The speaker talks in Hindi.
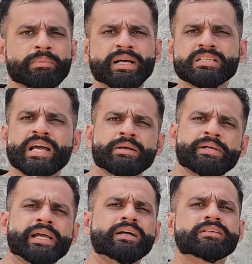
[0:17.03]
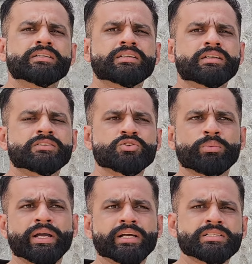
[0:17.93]
रुपये आज लाए भी हैं हाँ जी
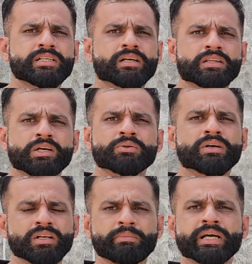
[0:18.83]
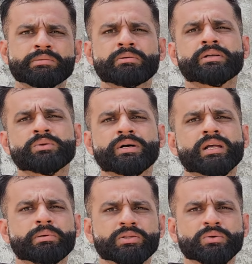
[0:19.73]
जो भाई का जी करता हो तो अगले ब्याह में फिर
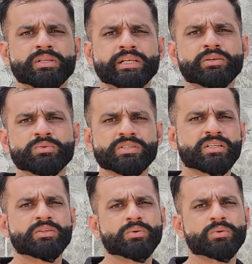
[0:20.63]
दोबारा पे तोल देंगे कौन से घनी